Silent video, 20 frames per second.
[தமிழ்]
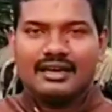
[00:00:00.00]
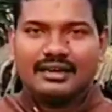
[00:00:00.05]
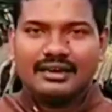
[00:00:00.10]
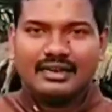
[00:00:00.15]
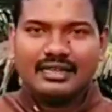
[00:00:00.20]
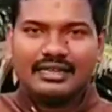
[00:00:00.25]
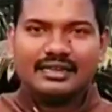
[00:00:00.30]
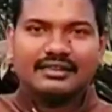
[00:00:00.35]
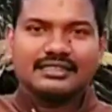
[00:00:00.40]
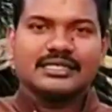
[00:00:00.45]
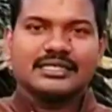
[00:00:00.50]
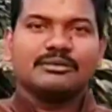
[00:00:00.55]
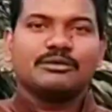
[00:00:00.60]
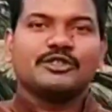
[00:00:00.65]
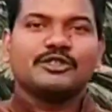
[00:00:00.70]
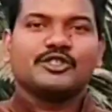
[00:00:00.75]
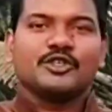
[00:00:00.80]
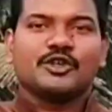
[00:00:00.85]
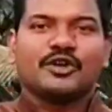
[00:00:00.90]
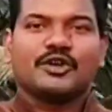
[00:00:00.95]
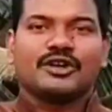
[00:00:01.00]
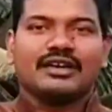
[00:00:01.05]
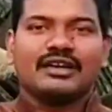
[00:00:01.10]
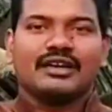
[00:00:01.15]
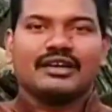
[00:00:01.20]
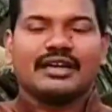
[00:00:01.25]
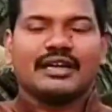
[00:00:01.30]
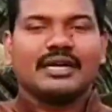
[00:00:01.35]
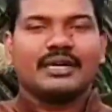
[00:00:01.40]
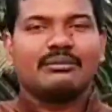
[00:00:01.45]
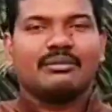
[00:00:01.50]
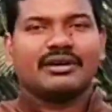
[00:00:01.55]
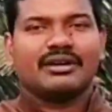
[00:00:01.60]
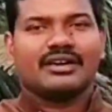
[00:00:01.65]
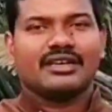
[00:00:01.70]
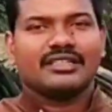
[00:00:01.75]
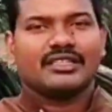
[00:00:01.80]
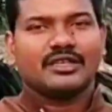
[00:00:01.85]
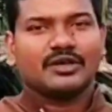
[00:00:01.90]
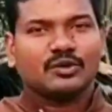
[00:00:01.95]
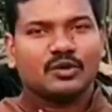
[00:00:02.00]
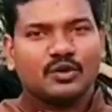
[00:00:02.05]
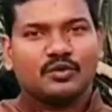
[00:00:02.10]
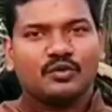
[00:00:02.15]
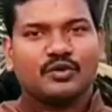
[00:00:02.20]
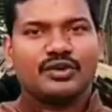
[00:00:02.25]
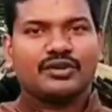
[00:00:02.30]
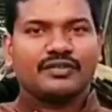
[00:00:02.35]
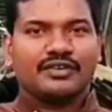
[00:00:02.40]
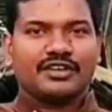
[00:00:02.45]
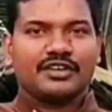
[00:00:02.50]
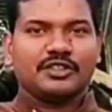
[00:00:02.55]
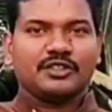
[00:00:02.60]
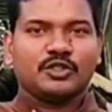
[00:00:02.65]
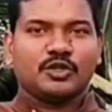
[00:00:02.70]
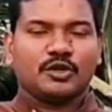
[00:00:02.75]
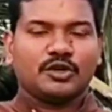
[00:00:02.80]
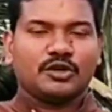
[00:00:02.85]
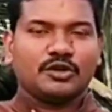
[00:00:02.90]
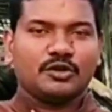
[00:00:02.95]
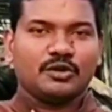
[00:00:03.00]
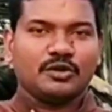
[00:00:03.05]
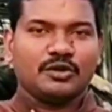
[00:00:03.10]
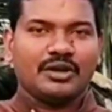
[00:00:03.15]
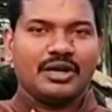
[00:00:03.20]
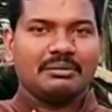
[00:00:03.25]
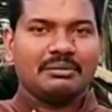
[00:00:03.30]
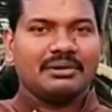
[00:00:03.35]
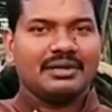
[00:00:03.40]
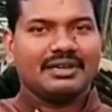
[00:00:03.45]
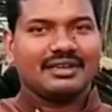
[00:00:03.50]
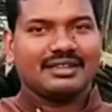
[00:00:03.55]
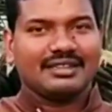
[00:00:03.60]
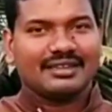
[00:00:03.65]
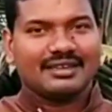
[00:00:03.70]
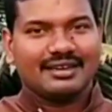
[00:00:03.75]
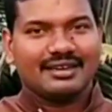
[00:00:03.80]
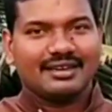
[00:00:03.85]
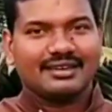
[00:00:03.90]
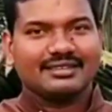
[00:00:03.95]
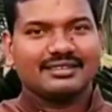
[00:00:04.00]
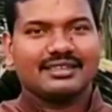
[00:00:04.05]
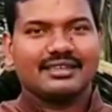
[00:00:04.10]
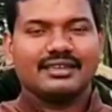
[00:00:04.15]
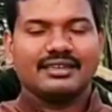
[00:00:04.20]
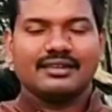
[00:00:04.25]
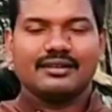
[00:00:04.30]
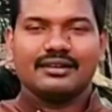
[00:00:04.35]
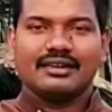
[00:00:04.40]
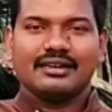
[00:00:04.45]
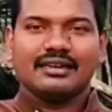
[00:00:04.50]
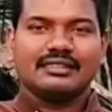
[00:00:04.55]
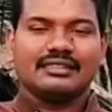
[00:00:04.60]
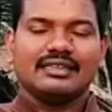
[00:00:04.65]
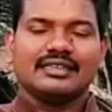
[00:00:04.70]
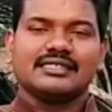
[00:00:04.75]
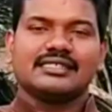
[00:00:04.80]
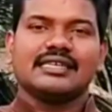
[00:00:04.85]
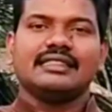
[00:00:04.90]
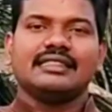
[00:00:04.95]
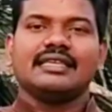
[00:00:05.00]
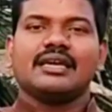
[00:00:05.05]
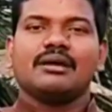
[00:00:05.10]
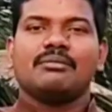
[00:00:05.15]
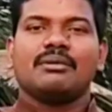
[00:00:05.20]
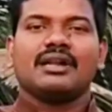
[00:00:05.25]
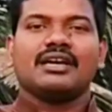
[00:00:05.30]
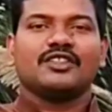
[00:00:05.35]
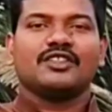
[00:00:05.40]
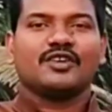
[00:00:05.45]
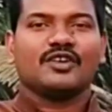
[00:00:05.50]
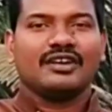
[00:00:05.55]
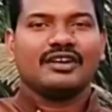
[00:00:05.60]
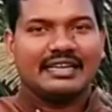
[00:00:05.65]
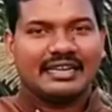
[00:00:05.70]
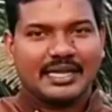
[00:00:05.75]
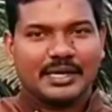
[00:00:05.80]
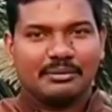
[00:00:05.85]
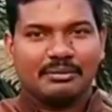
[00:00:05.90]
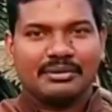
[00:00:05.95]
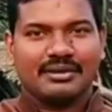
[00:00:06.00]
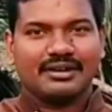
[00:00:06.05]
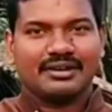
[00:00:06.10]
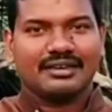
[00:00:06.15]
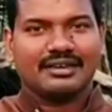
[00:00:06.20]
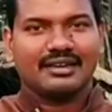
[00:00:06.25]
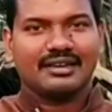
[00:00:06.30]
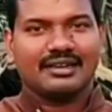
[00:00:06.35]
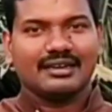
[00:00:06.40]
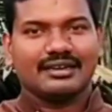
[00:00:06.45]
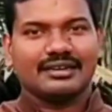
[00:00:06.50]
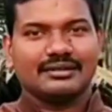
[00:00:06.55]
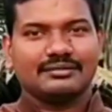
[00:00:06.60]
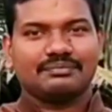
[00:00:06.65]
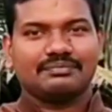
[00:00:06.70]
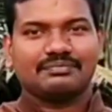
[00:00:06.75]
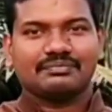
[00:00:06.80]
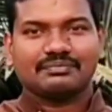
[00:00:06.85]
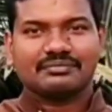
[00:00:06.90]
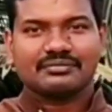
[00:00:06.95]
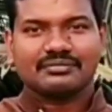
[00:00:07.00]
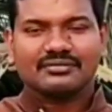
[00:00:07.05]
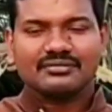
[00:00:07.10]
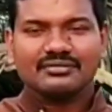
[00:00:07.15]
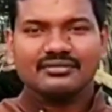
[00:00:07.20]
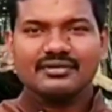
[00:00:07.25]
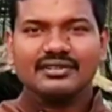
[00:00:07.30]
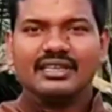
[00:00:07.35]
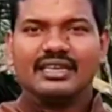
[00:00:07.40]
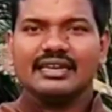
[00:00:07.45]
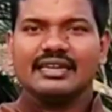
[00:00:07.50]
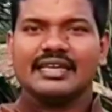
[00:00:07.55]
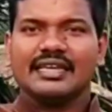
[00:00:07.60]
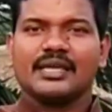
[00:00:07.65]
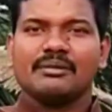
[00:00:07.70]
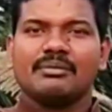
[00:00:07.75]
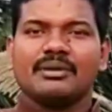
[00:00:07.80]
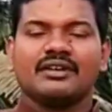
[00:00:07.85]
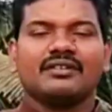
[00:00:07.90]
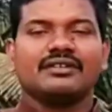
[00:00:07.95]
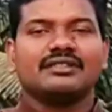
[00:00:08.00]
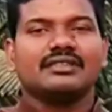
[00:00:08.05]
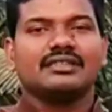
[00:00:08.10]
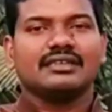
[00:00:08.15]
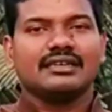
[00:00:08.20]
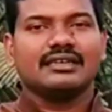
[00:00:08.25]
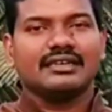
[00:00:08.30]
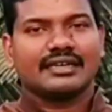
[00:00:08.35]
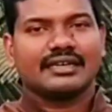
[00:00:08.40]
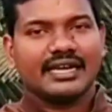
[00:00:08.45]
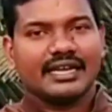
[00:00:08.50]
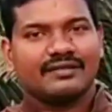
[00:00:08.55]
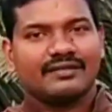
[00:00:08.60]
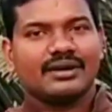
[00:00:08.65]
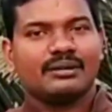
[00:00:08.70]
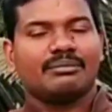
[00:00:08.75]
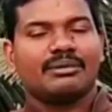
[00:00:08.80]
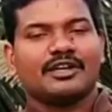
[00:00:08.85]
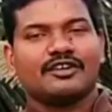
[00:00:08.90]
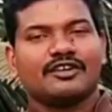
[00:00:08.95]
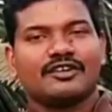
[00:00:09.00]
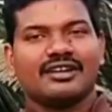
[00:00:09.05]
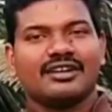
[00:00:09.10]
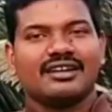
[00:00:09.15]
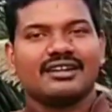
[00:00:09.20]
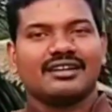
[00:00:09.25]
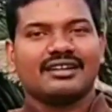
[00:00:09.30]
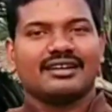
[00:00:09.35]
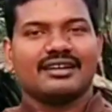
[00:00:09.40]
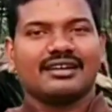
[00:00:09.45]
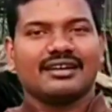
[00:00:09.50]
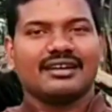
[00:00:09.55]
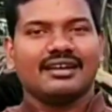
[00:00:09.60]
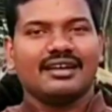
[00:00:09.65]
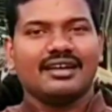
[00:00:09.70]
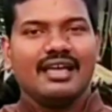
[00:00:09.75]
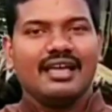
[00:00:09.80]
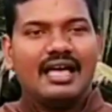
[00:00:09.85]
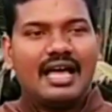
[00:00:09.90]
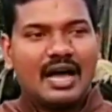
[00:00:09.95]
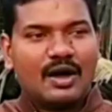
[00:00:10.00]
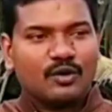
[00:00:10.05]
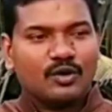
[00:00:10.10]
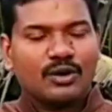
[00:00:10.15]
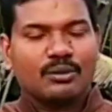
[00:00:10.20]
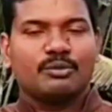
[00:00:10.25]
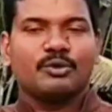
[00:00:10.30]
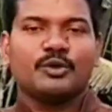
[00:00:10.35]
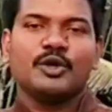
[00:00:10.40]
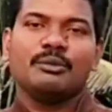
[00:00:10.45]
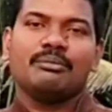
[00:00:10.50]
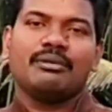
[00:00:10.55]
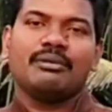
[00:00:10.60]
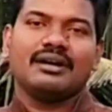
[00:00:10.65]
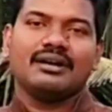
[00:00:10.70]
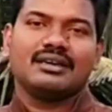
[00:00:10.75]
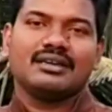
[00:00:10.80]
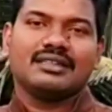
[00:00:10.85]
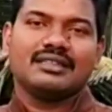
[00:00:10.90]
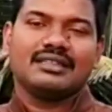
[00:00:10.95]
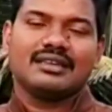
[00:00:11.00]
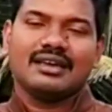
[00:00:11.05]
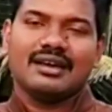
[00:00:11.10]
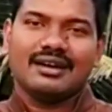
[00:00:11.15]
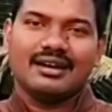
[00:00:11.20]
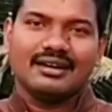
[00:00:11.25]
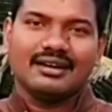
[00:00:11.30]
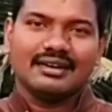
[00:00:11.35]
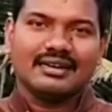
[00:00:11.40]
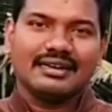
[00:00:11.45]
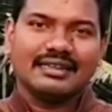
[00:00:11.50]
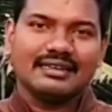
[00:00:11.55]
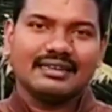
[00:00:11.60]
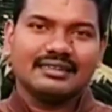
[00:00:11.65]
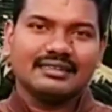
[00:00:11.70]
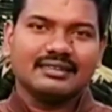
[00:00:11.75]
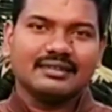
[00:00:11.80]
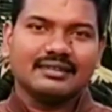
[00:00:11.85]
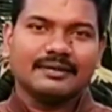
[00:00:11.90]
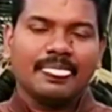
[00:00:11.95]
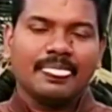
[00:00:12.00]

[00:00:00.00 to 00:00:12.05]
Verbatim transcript: நீங்கள் ஜபிச்சுக்கோங்க கண்டிப்பாக கருத்தர் ஒவ்வொருவரையும் தொடணும் அப்படிங்கிறதுக்காக தான் சந்திக்கப்படாதவர்கள் நிறைய பேர் இருக்கிறாங்க நிறைய பேர் வந்து கைவிடப்பட்டவர்களாக இருக்கிறாங்க அவங்கள போய் பார்க்குறதுக்கு ஆள் கிடையாது